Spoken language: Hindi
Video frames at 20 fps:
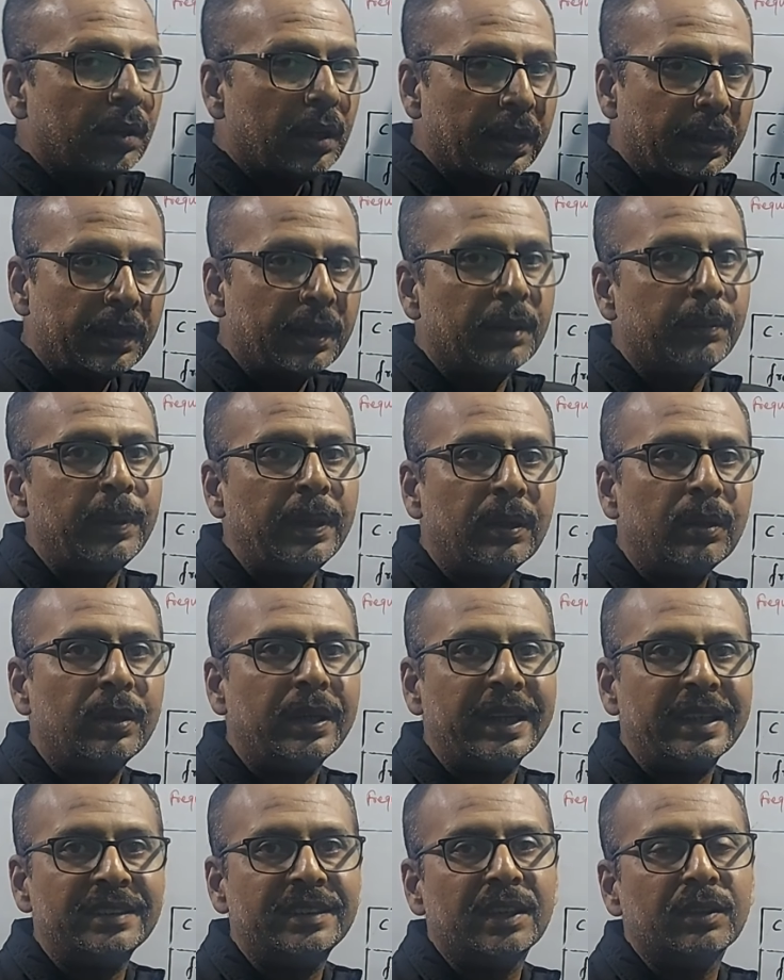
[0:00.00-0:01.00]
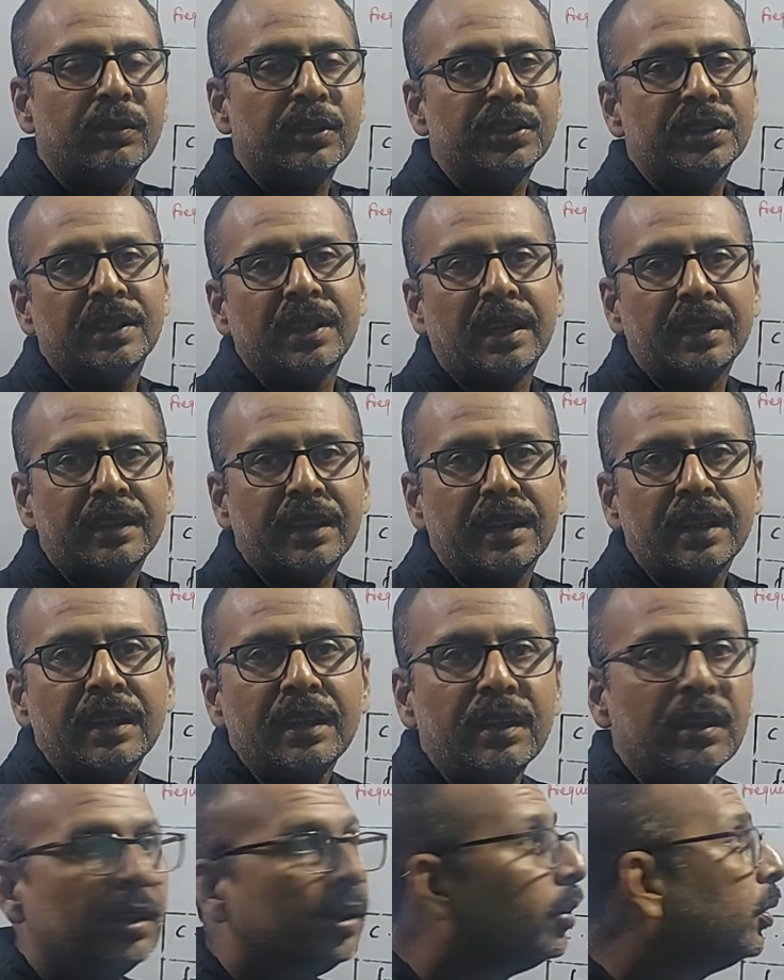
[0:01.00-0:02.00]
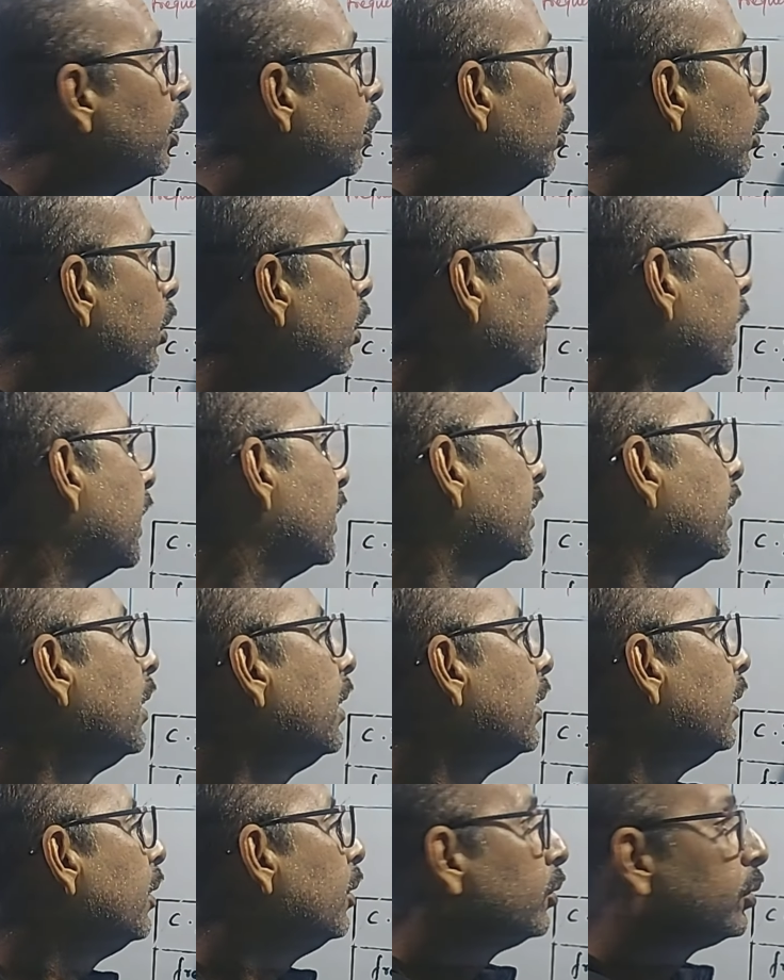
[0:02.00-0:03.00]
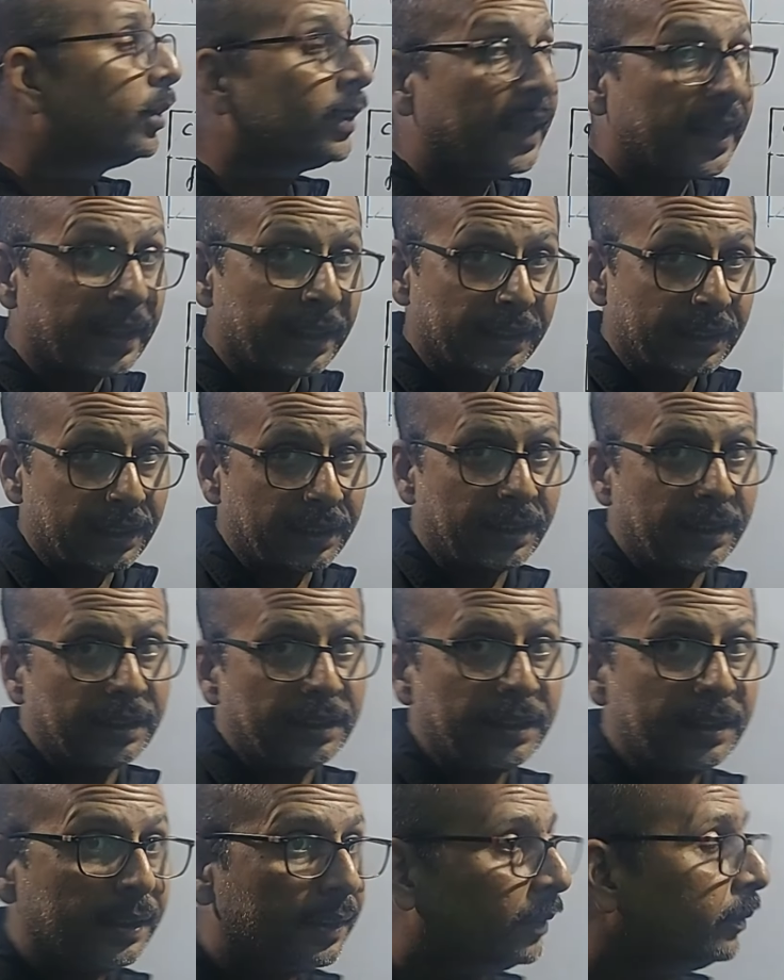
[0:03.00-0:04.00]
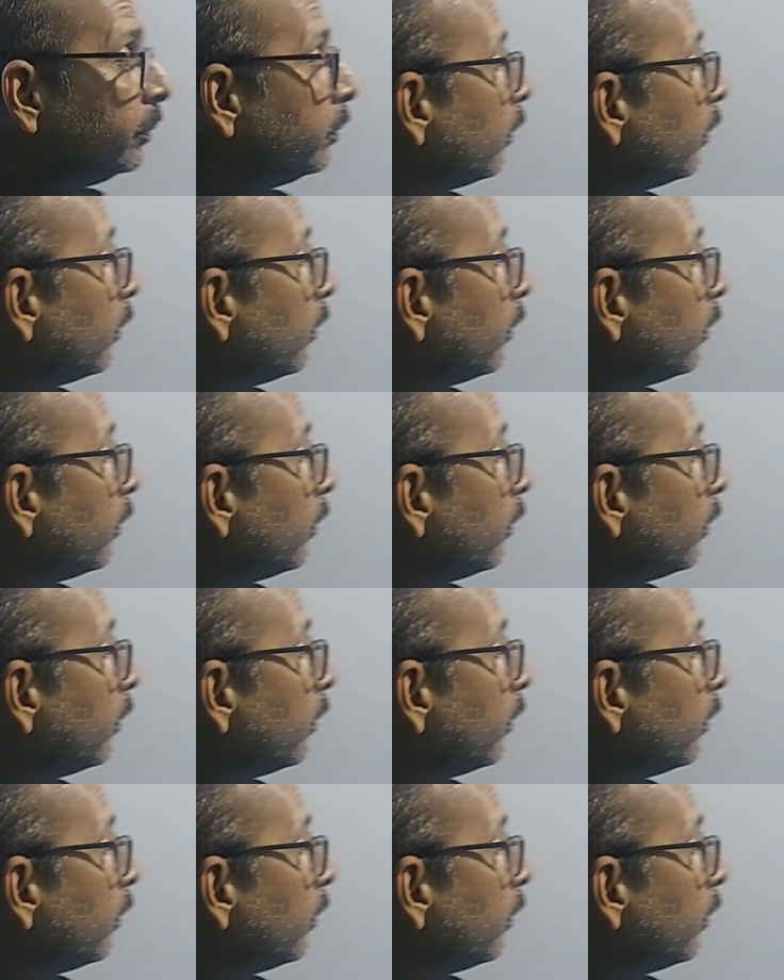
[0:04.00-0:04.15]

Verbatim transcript: अंडर बिलो लेस देन क्वेश्चन आता है तो हम लोगों को कैसे उसको टैकल करना है ठीक है